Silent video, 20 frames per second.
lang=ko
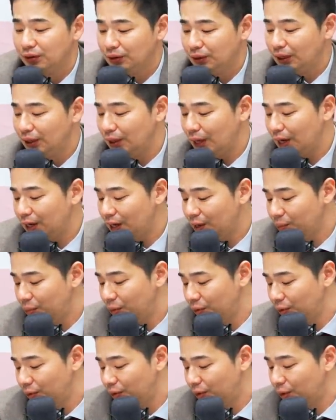근데
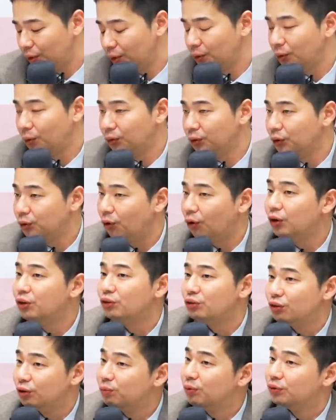하락폭을 오늘 거의
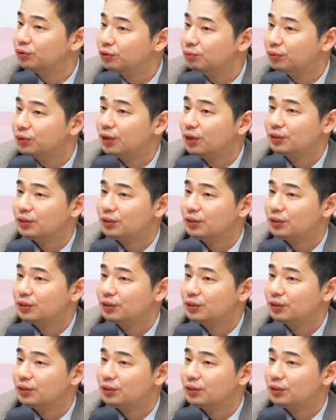뒤엎었습니다.